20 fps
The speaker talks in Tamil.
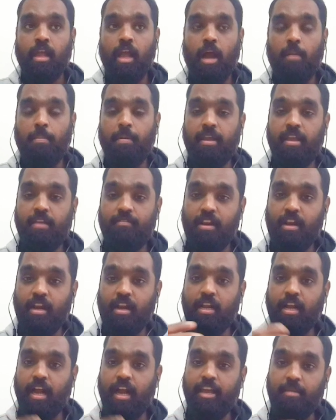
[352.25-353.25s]
அப்ப
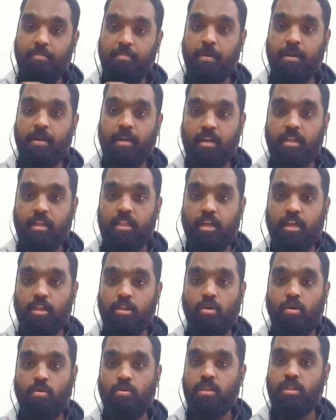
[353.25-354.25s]
இவர்கள் கைப்பற்றுறது
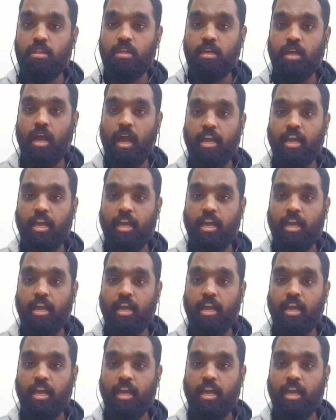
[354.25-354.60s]
ஏதோ வந்து